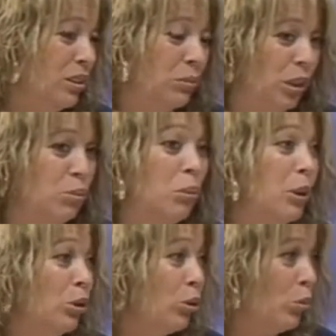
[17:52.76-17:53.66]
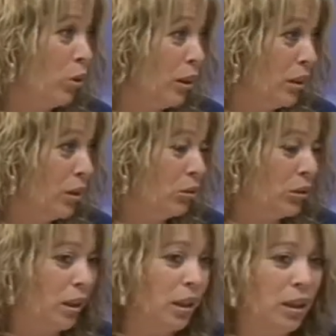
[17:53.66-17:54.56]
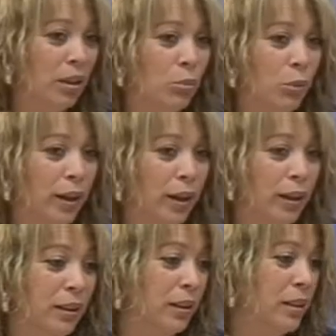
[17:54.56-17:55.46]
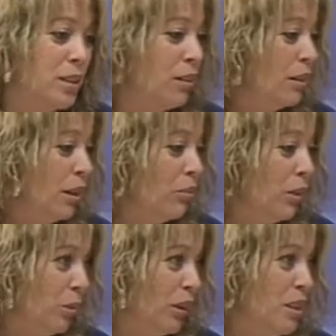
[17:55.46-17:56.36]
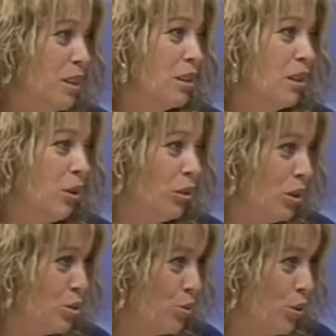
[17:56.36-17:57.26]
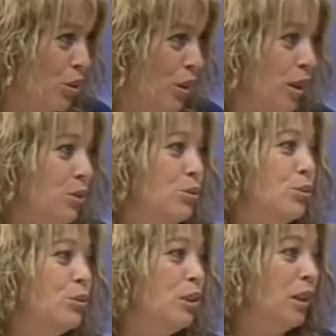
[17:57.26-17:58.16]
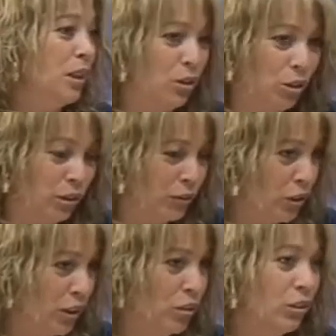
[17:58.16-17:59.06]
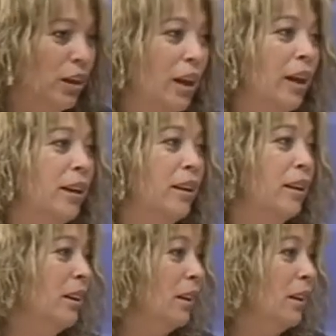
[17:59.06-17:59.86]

en, un momento como este, donde pues desde septiembre, a partir de septiembre nos han subido la luz, los libros escolares, mm.